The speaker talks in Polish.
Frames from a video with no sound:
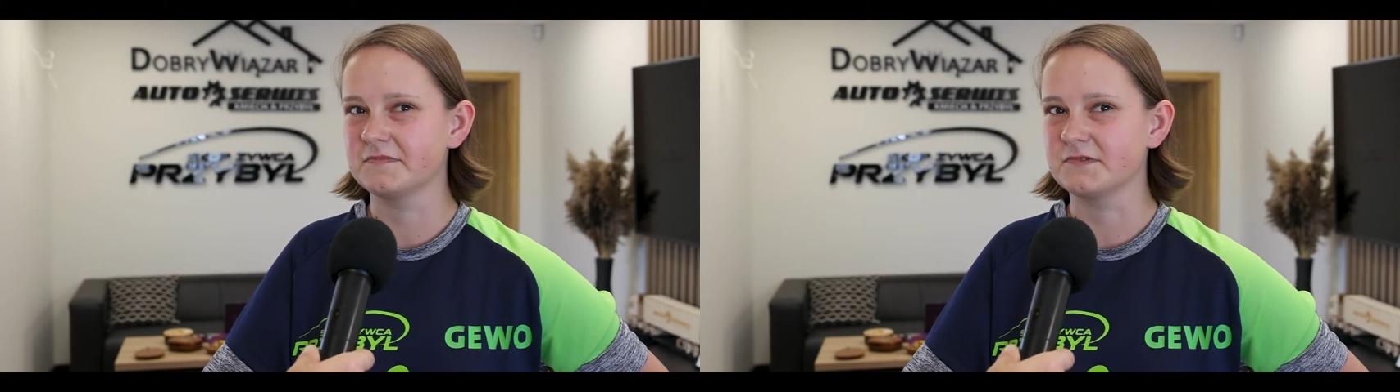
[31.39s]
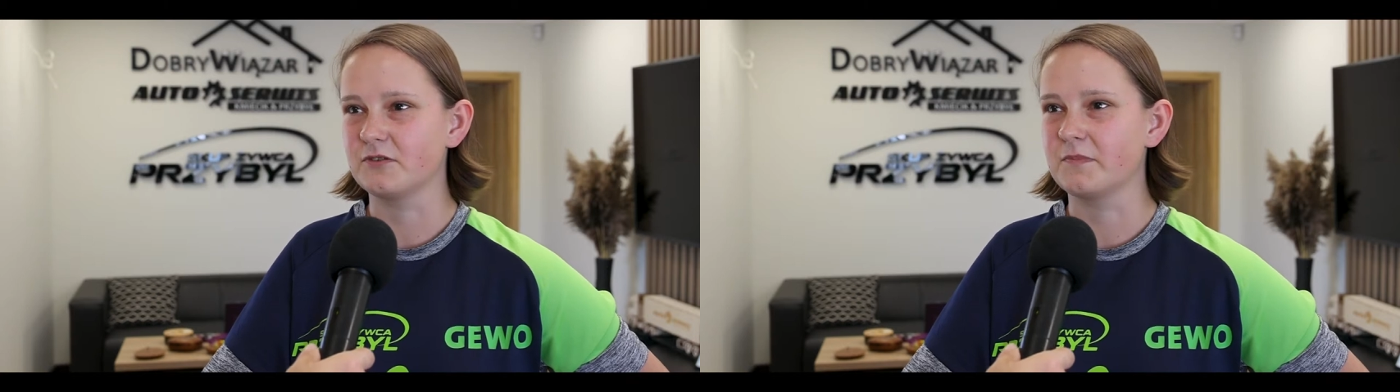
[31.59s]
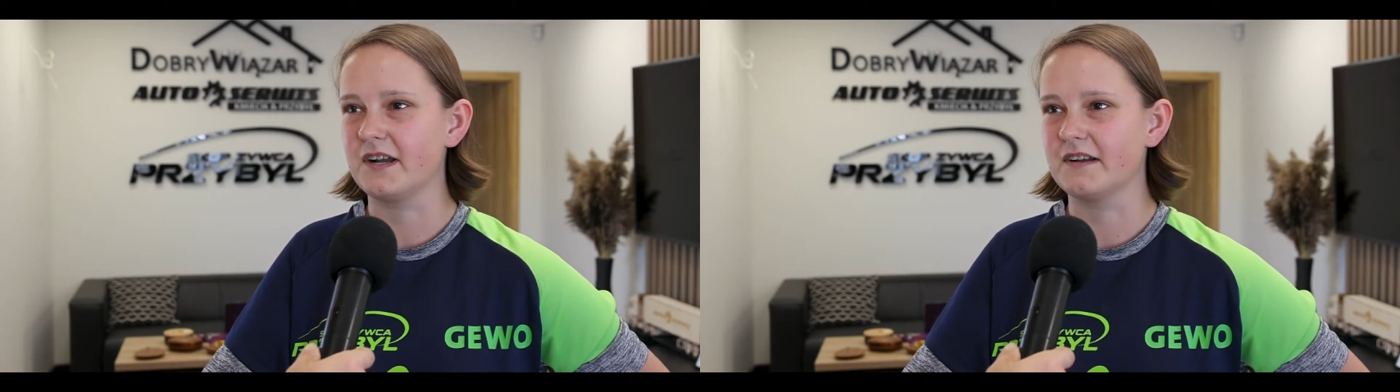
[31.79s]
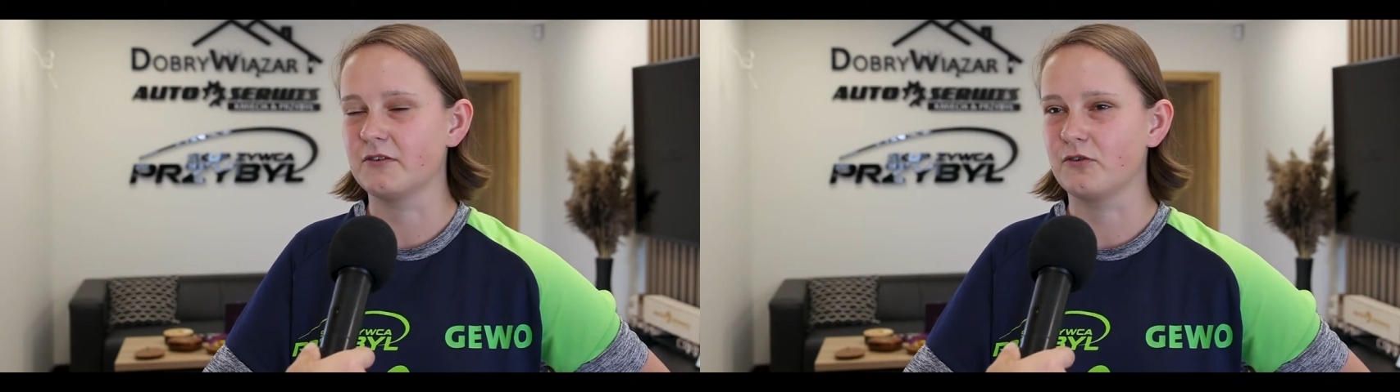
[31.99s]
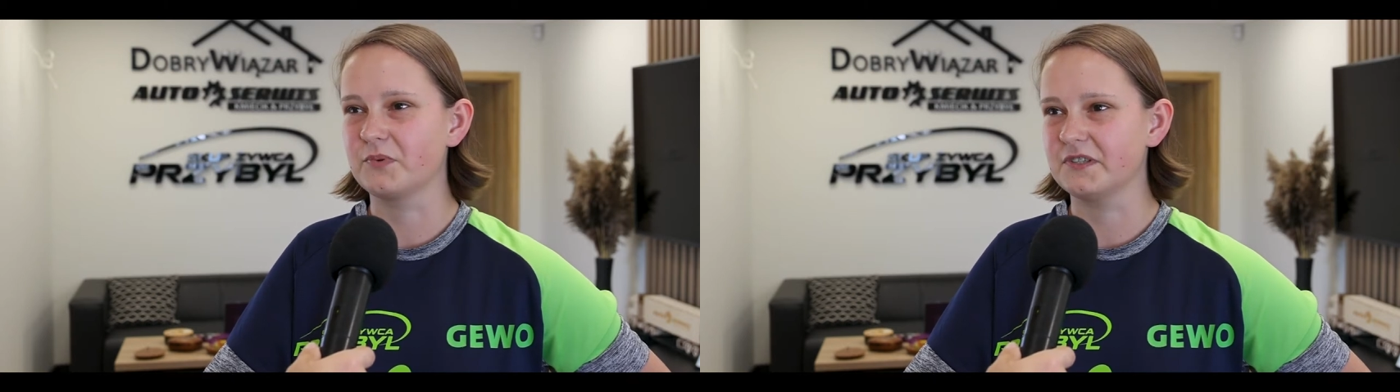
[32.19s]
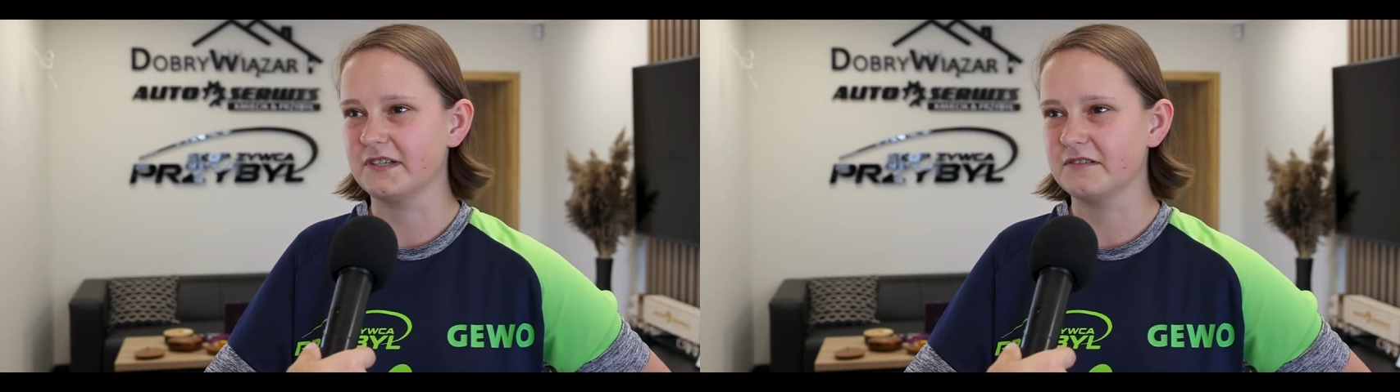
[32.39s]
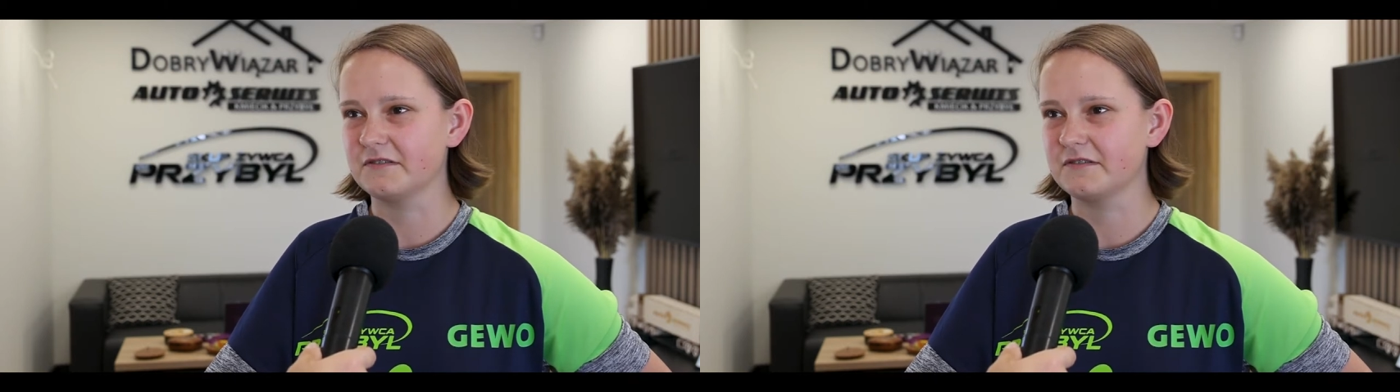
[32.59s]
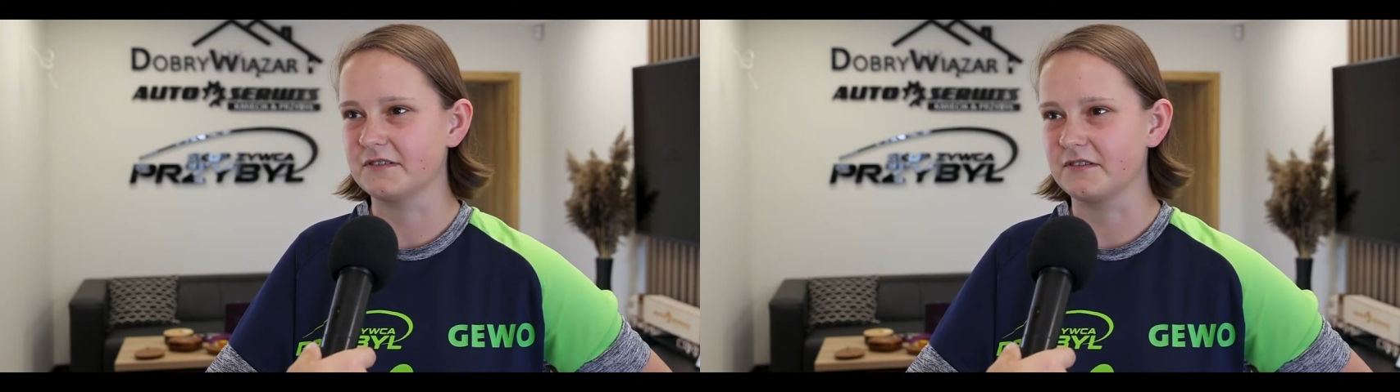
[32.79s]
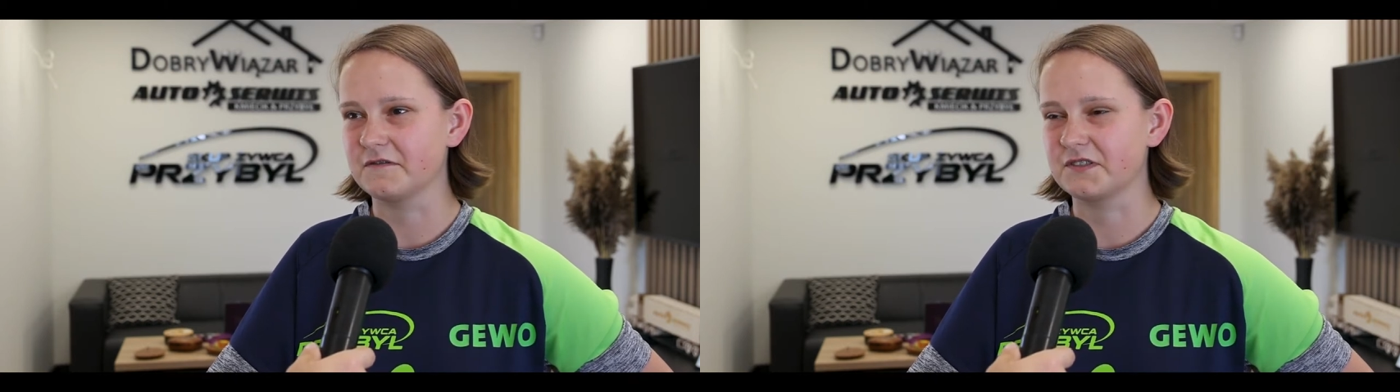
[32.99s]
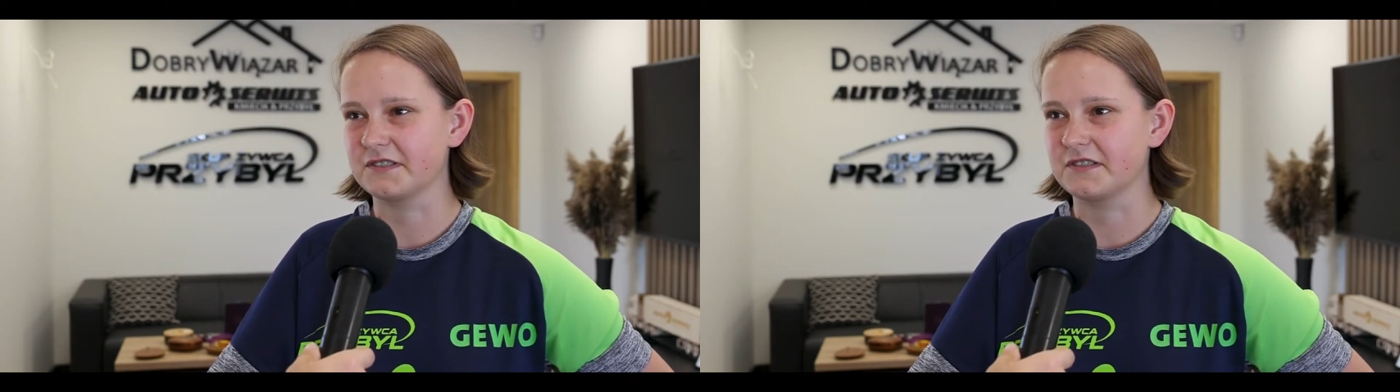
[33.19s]
dobra opinia
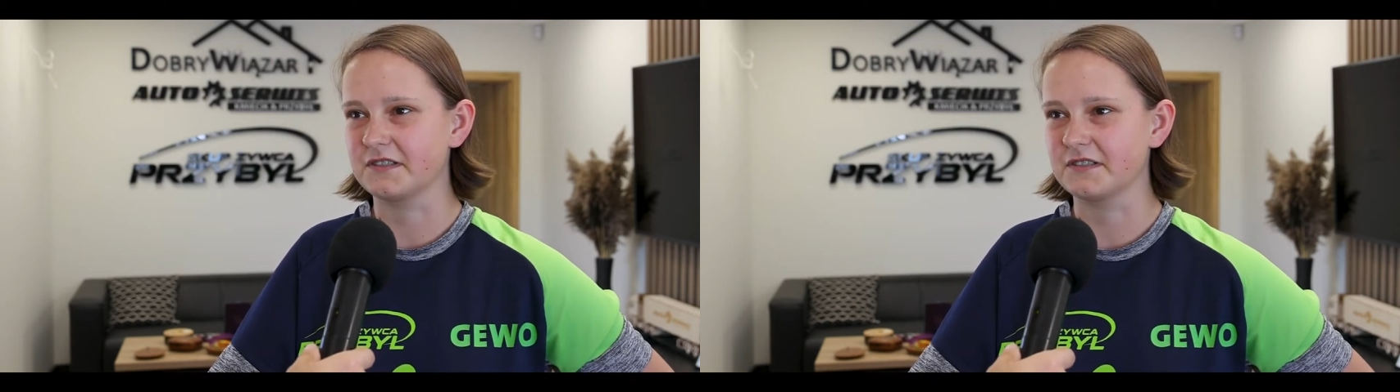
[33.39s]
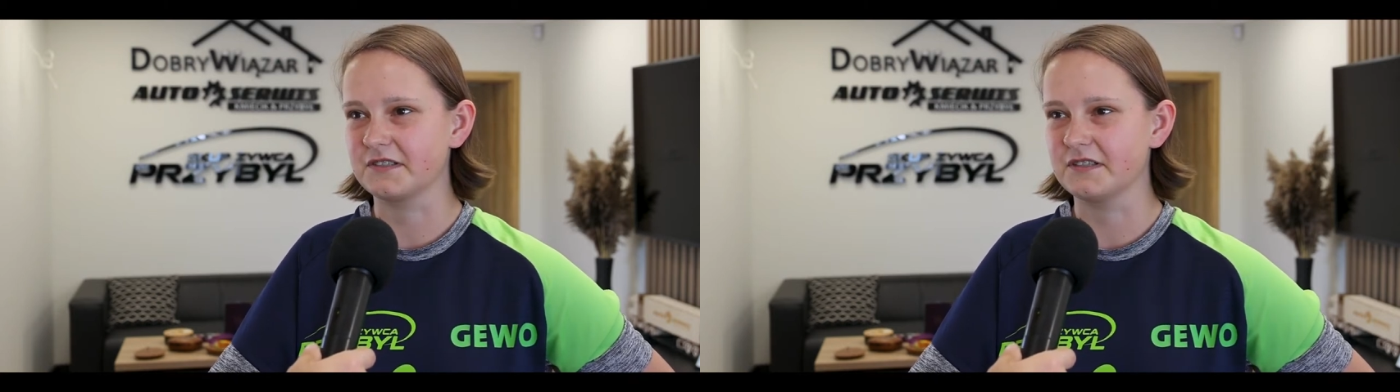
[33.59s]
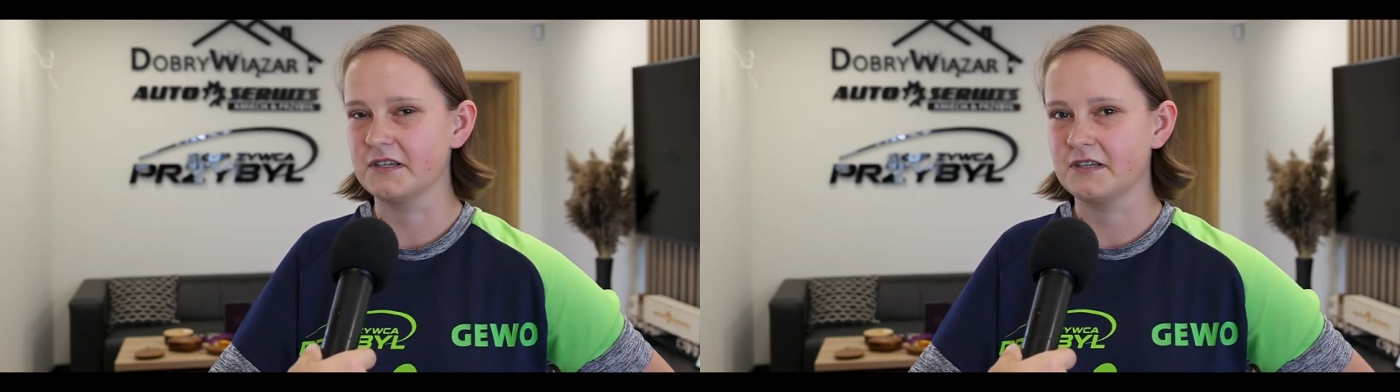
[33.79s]
od wszystkich e,